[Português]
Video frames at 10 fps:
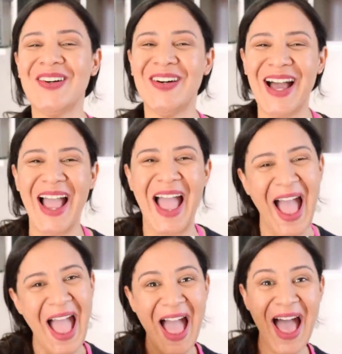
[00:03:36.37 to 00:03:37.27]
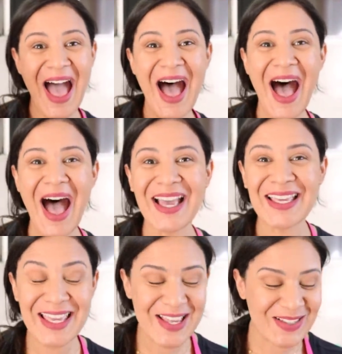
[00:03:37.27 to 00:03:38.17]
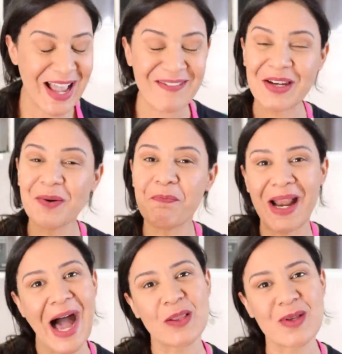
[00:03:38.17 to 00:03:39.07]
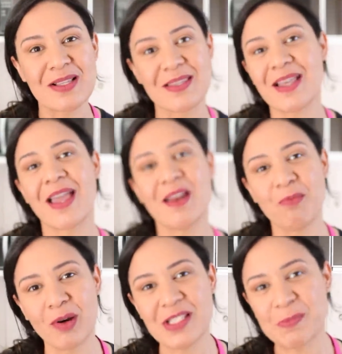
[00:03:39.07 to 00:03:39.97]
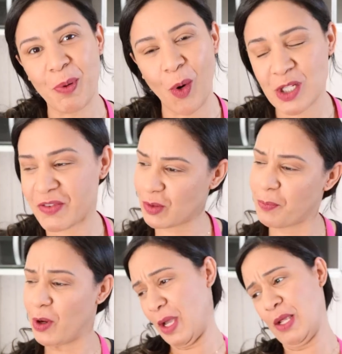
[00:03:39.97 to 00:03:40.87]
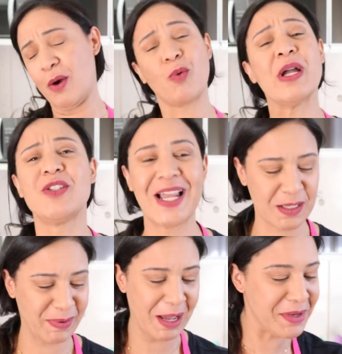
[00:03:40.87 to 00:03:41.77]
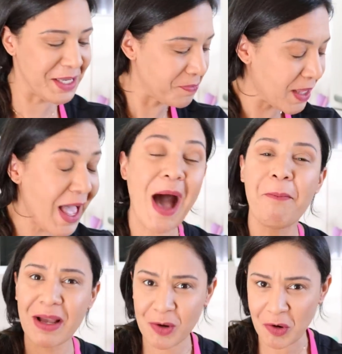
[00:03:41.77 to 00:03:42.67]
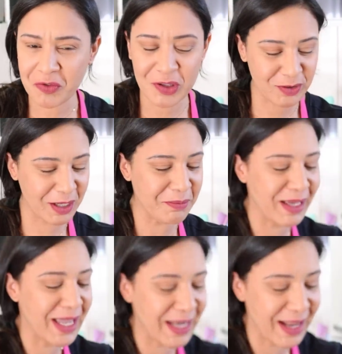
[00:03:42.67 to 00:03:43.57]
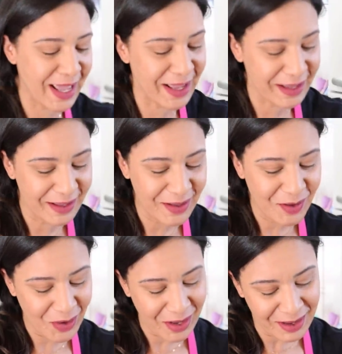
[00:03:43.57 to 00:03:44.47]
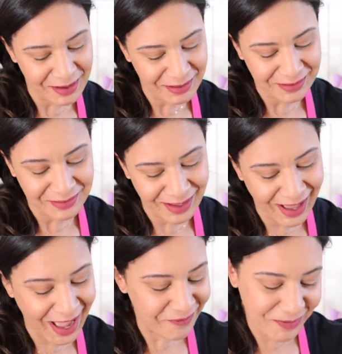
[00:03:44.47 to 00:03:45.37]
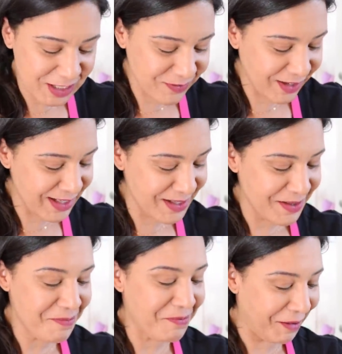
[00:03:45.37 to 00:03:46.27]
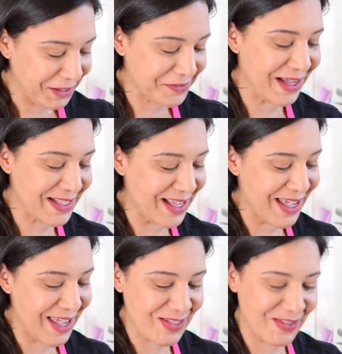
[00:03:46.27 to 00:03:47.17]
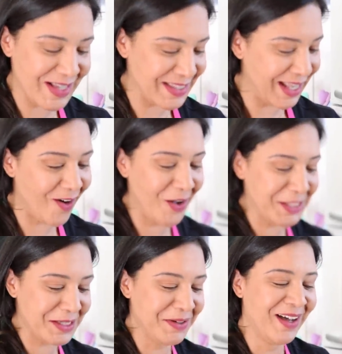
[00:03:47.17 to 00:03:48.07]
Vai lembrar, né? Isso, aí vai num prato assim, aquele bolo esponja, a pessoa, alguma indireta pra mim? A mãe com o filho também, né? Isso aí faz em casa aí, pessoal. Pode fazer isso, vai ser ótimo.